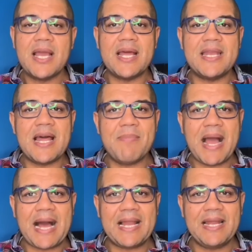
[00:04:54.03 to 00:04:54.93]
النبي
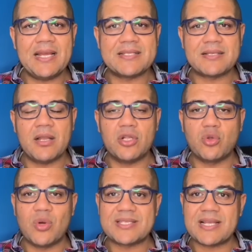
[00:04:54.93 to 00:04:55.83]
عليه الصلاه
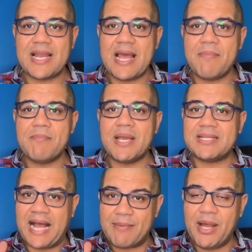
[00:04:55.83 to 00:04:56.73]
والسلام
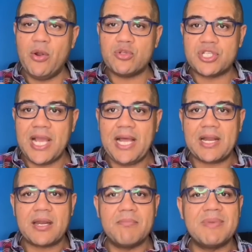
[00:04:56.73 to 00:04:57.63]
اتعمل له سحر
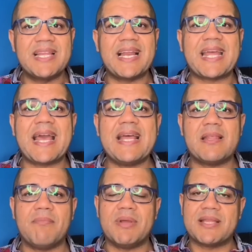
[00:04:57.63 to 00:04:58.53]
من
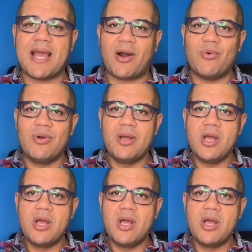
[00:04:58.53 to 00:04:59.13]
الخادم بتاعه